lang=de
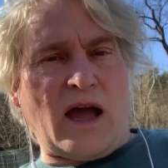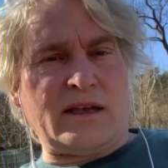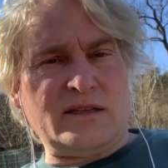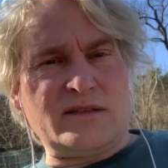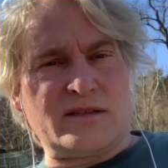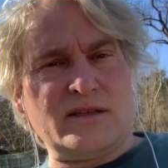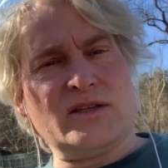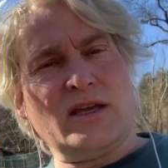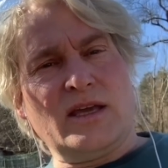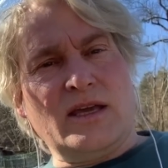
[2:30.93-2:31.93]
vorhanden
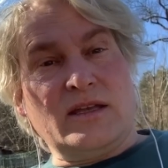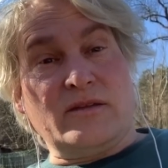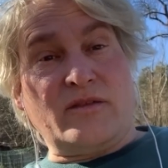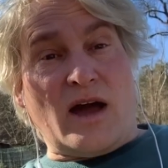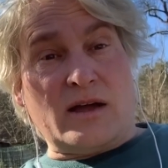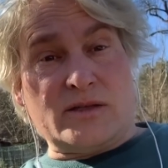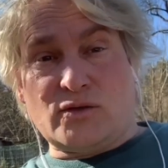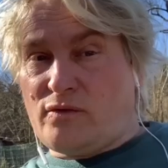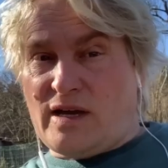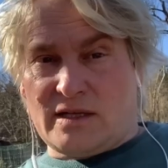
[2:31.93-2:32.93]
sind. Die Frage
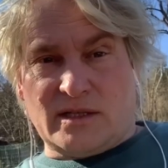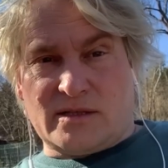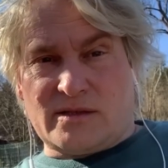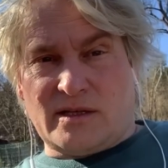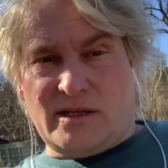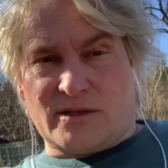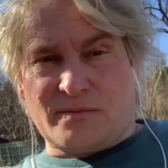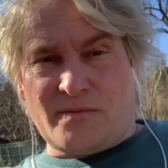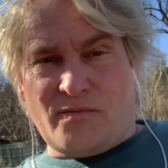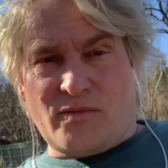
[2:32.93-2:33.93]
ist nur, wer hat die installiert?